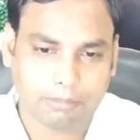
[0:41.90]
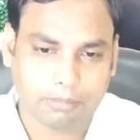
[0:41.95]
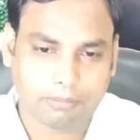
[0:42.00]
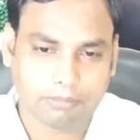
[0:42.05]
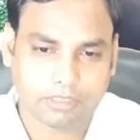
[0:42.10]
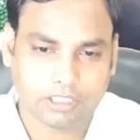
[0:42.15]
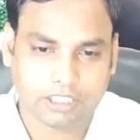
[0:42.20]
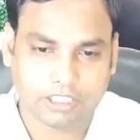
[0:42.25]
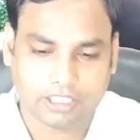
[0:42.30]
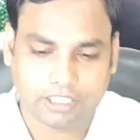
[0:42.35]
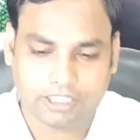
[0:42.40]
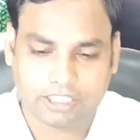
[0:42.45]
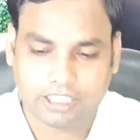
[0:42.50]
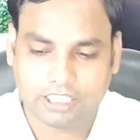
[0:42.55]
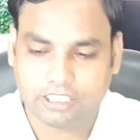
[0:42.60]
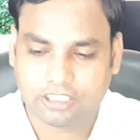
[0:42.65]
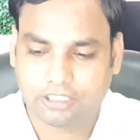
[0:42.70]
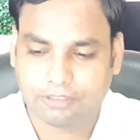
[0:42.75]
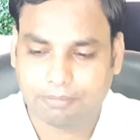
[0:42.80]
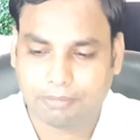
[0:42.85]
पे हम क्लिक
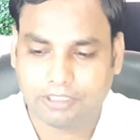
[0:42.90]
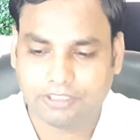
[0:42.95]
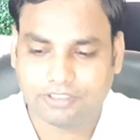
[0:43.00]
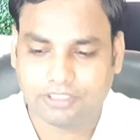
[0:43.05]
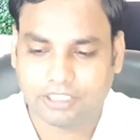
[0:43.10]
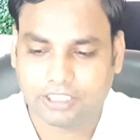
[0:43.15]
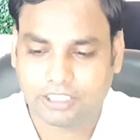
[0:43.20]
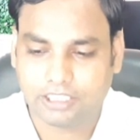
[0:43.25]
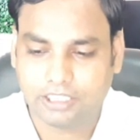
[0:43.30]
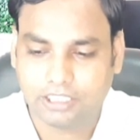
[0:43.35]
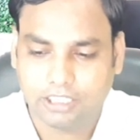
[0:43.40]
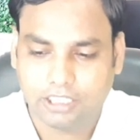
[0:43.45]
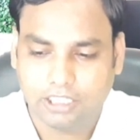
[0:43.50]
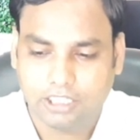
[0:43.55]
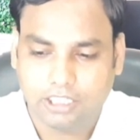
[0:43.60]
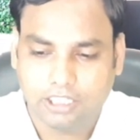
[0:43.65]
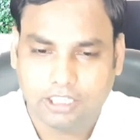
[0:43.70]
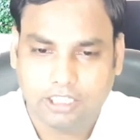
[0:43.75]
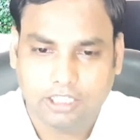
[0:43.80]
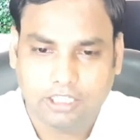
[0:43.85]
करेंगे एक स्पेस देंगे
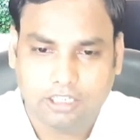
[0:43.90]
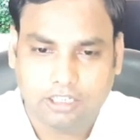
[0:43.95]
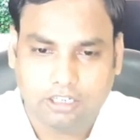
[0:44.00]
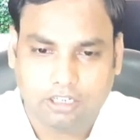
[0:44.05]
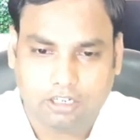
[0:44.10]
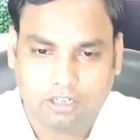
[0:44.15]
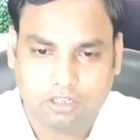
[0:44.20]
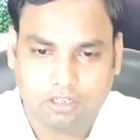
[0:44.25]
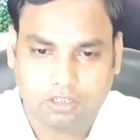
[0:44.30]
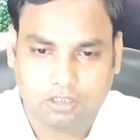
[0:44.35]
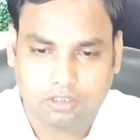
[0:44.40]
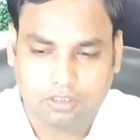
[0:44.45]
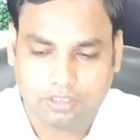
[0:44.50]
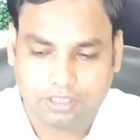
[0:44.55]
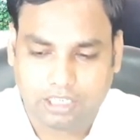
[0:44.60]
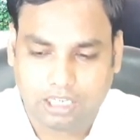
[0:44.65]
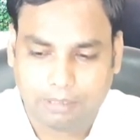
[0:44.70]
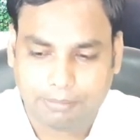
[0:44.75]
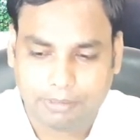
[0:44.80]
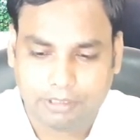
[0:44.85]

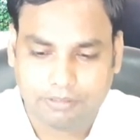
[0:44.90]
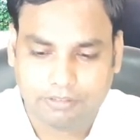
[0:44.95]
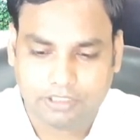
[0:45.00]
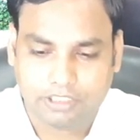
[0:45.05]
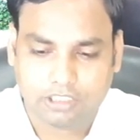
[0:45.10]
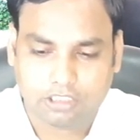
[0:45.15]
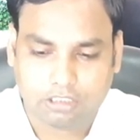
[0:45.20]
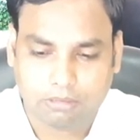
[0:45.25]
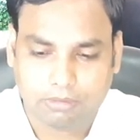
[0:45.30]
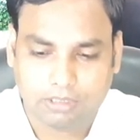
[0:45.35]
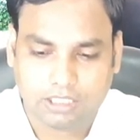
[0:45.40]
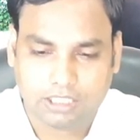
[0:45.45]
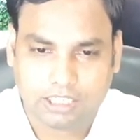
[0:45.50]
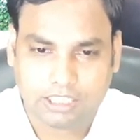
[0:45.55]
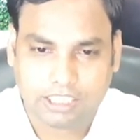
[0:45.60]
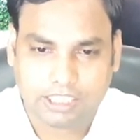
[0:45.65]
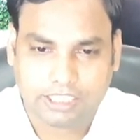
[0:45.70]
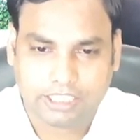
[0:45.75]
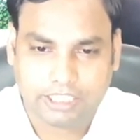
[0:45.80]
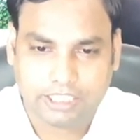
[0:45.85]
और यहाँ पे इन्वर्टेड कॉमा लगा
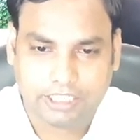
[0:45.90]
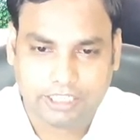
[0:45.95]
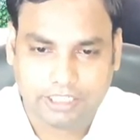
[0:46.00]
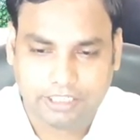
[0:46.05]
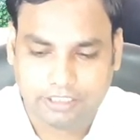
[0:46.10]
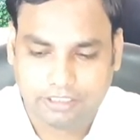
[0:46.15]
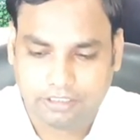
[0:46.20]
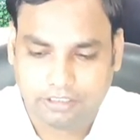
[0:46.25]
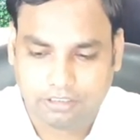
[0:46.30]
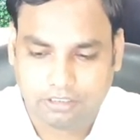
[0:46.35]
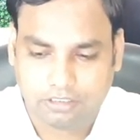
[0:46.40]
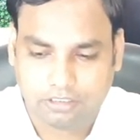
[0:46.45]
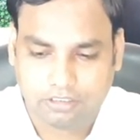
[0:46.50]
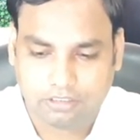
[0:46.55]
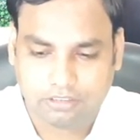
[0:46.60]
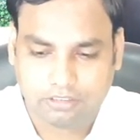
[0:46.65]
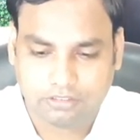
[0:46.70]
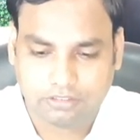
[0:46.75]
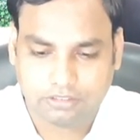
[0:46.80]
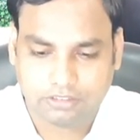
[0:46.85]
के
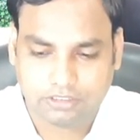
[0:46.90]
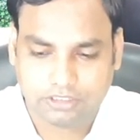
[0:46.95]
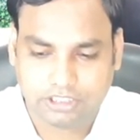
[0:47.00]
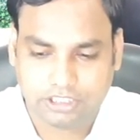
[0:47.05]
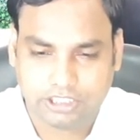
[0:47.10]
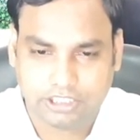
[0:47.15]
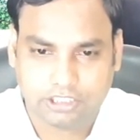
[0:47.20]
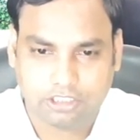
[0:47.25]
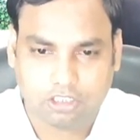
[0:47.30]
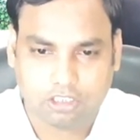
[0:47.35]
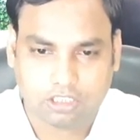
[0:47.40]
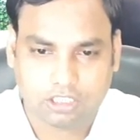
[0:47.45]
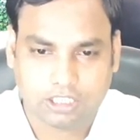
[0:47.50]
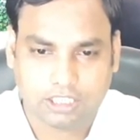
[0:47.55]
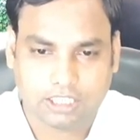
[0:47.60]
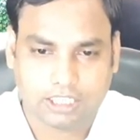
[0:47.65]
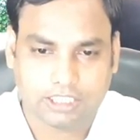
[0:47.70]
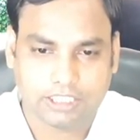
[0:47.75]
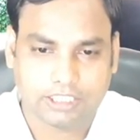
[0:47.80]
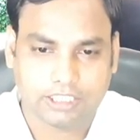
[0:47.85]
के जी डॉट
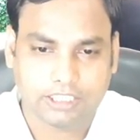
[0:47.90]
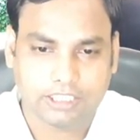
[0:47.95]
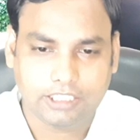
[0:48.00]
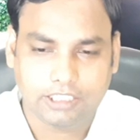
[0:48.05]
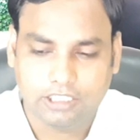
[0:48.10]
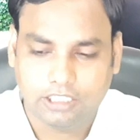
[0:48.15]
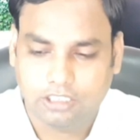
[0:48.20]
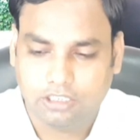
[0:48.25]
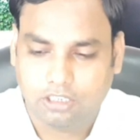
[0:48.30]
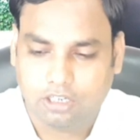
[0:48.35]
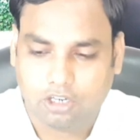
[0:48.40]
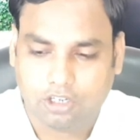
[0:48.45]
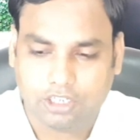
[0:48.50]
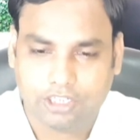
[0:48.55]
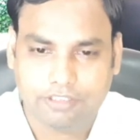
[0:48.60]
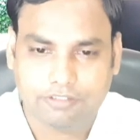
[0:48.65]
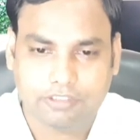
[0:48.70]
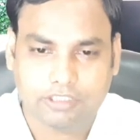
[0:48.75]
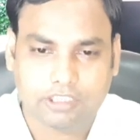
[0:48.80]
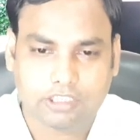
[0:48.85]
लगा देंगे और
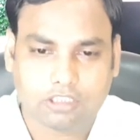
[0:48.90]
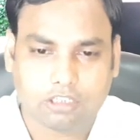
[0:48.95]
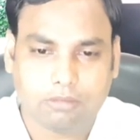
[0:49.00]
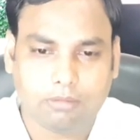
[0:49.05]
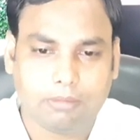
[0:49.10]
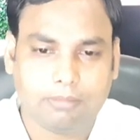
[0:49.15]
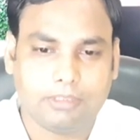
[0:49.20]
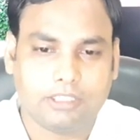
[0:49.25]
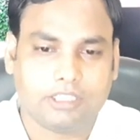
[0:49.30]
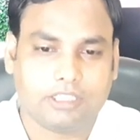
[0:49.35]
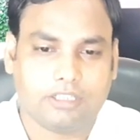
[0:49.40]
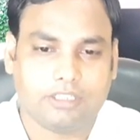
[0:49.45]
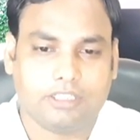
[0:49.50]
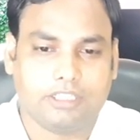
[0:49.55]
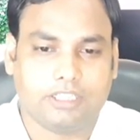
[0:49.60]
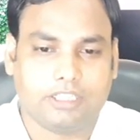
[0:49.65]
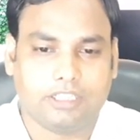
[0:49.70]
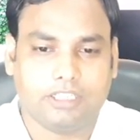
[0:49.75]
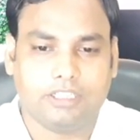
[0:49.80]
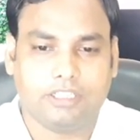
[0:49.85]
इन्वर्टेड कॉमा बंद कर
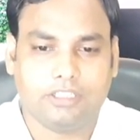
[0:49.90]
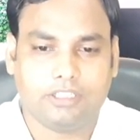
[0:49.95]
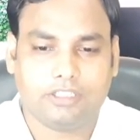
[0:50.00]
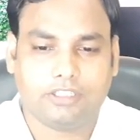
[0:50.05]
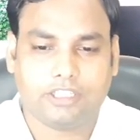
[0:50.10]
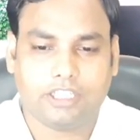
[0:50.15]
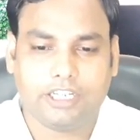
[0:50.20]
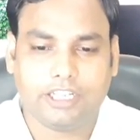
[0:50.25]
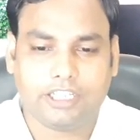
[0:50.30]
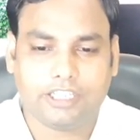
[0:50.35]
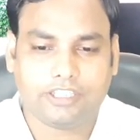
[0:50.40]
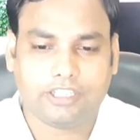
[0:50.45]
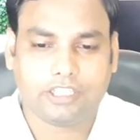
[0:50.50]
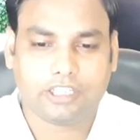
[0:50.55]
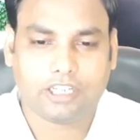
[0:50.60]
देंगे इस तरीके से